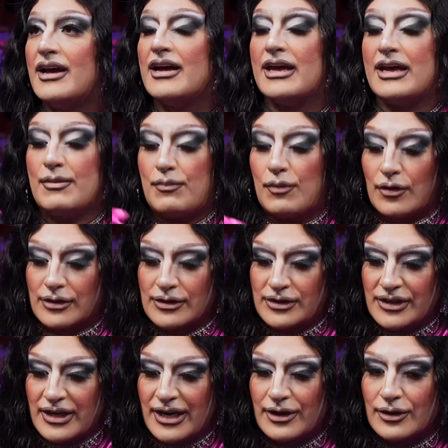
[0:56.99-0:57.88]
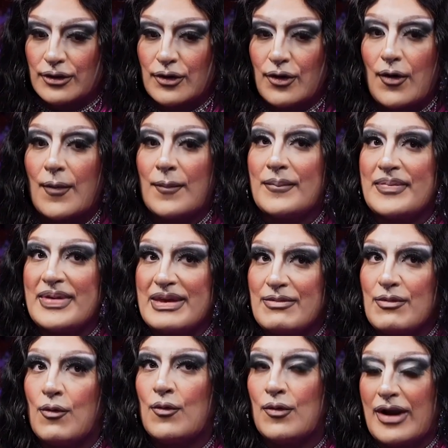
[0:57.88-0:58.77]
Y por cierto,
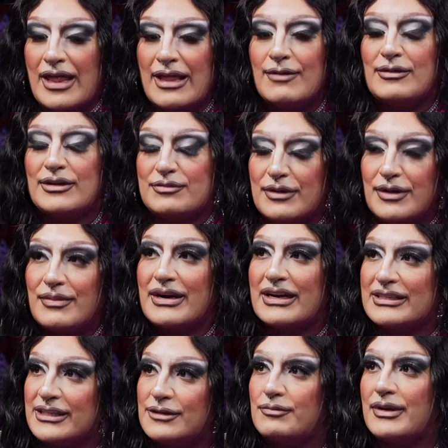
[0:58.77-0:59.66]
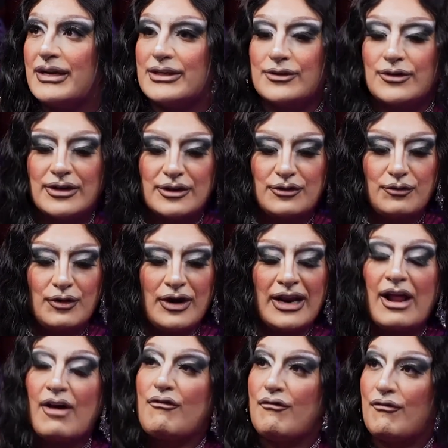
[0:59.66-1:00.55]
mi, una de mis primeras inspiraciones
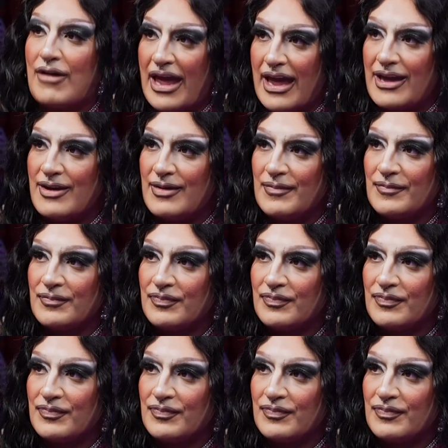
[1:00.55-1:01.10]
era Faye.